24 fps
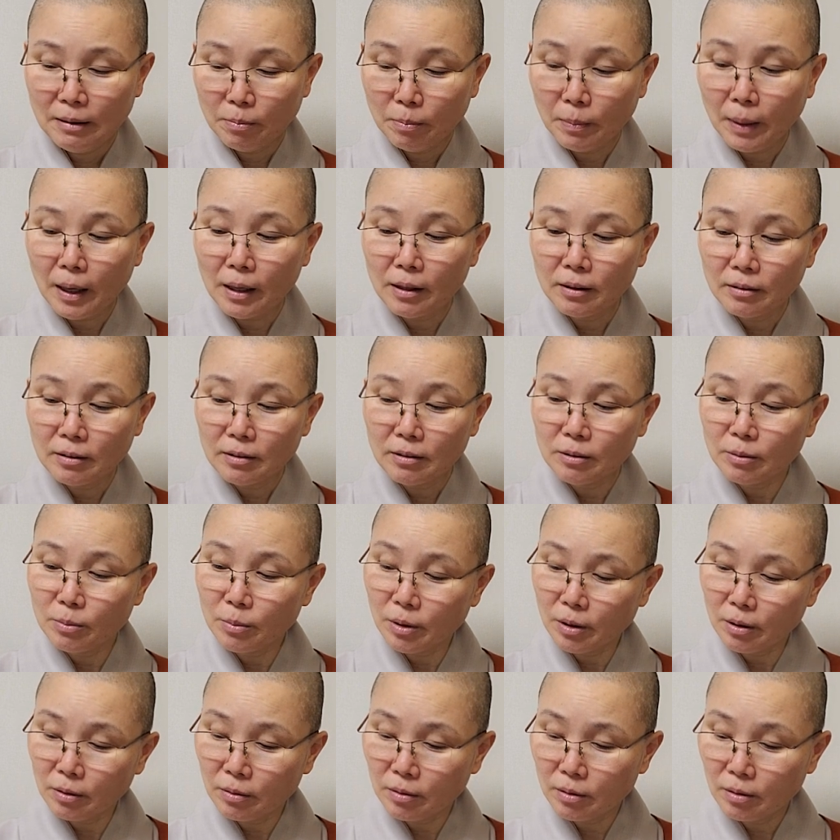말
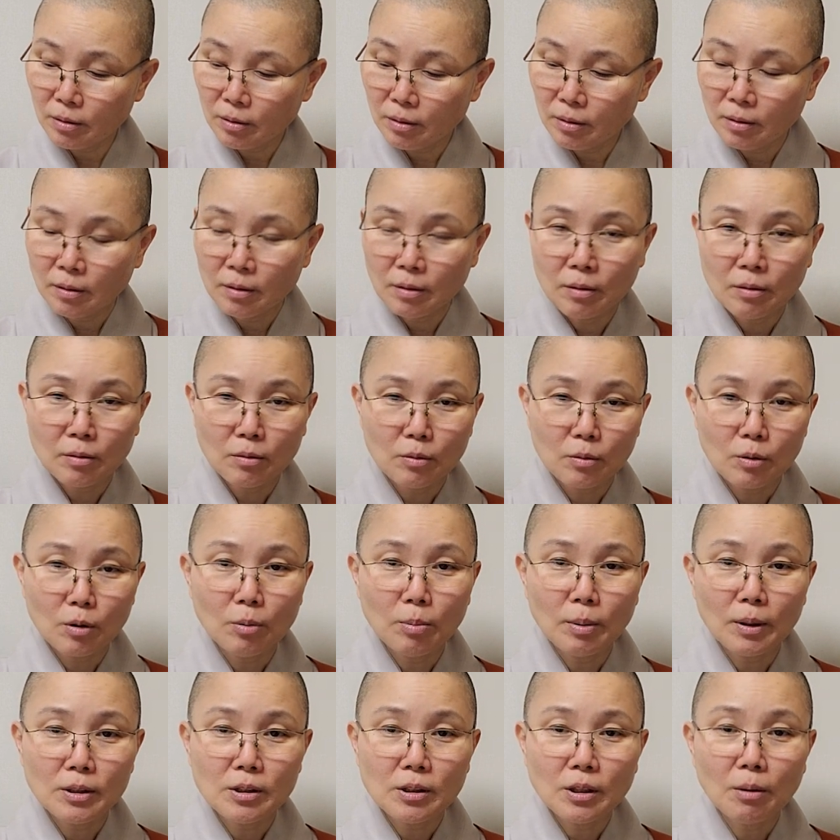들으면.
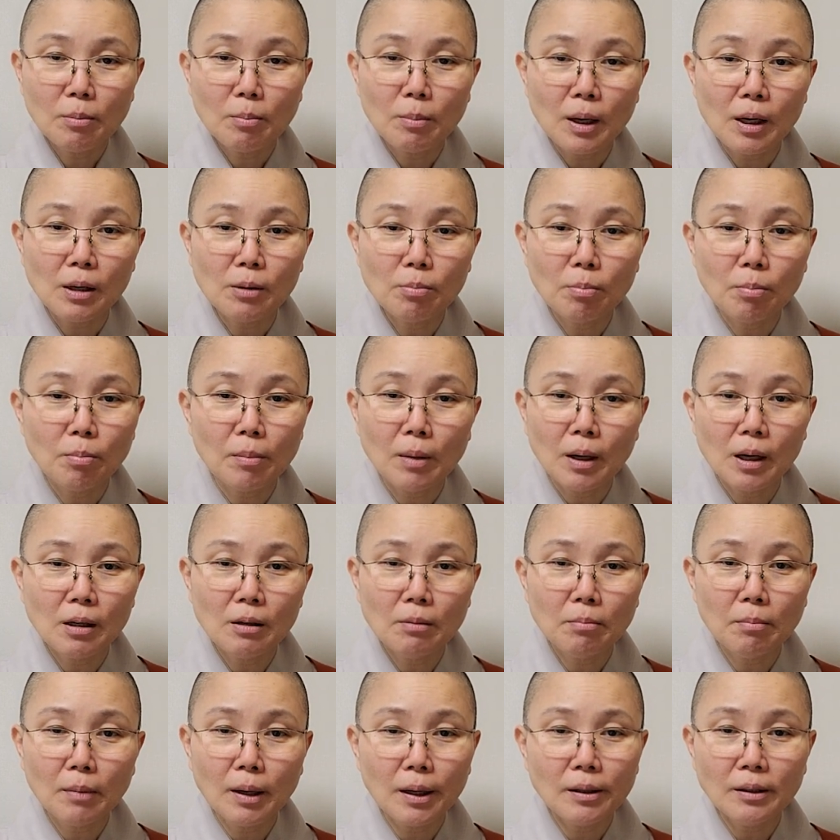그래봤자 말,
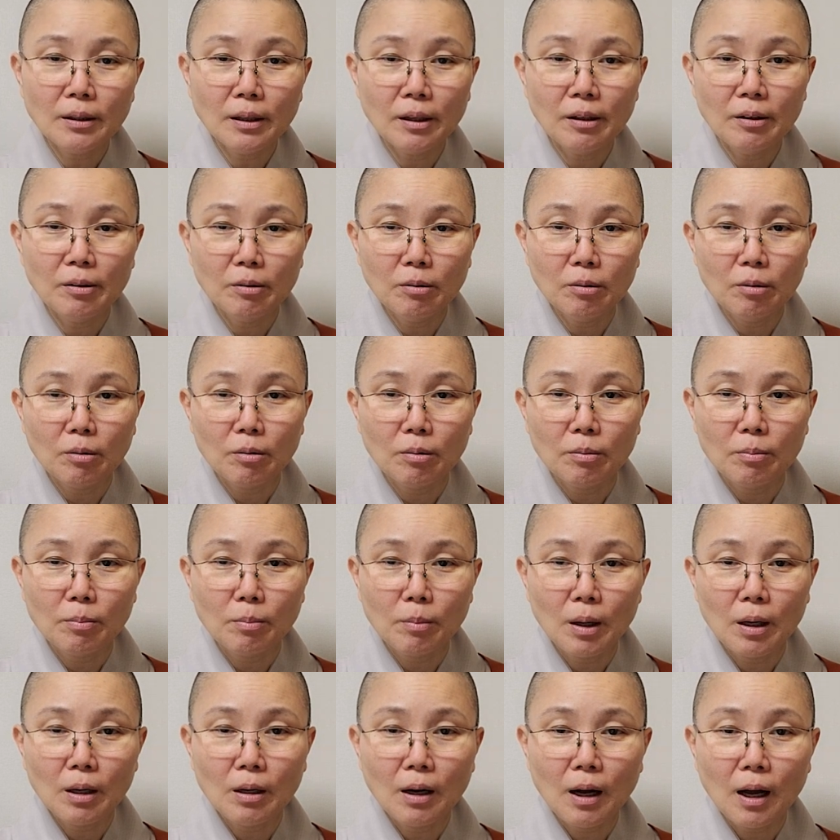말, 말이에요.
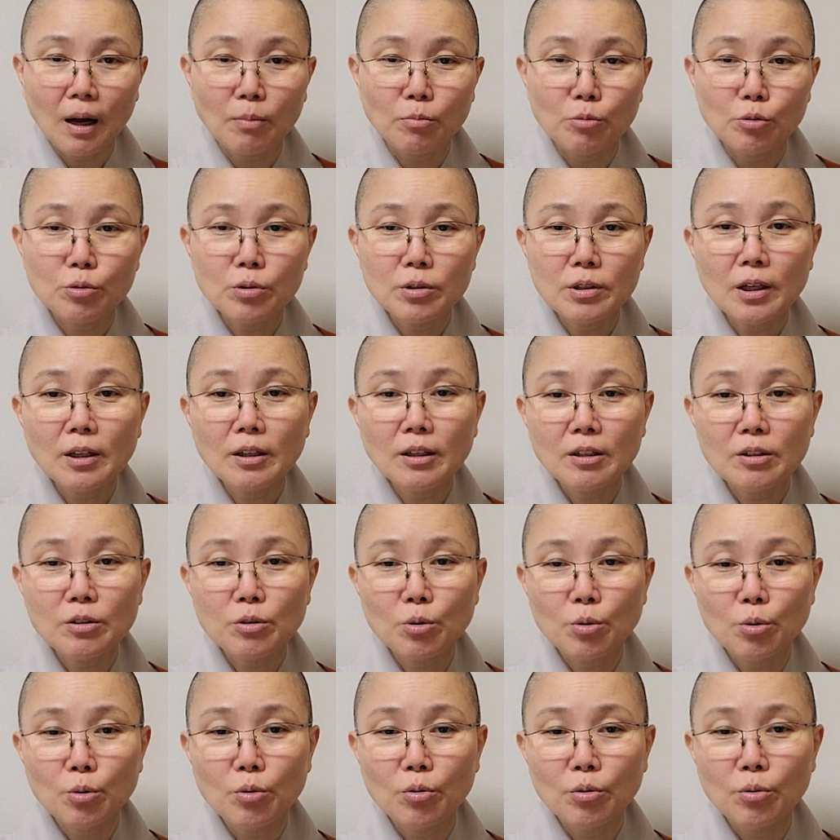말 아무짝에
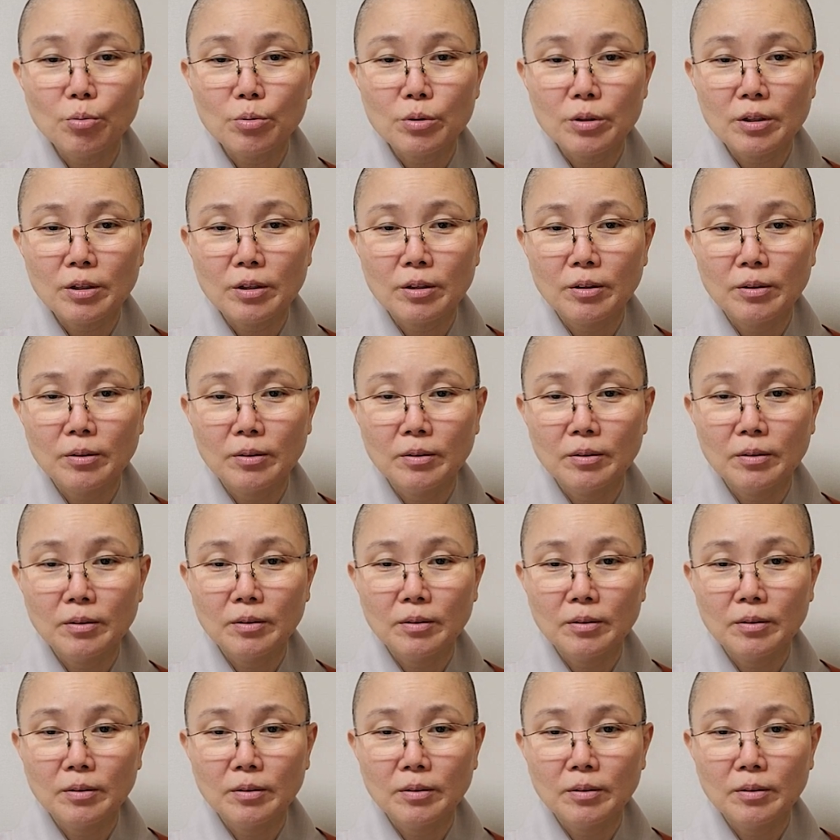소용없어요.